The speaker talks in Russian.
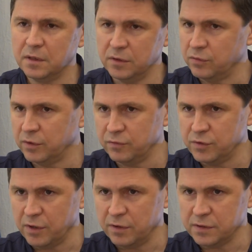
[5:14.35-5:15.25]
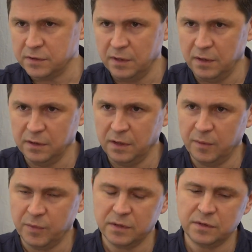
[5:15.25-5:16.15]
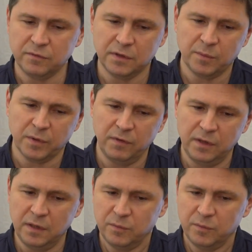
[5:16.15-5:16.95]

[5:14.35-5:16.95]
которые отвечают за те или иные оперативные направления.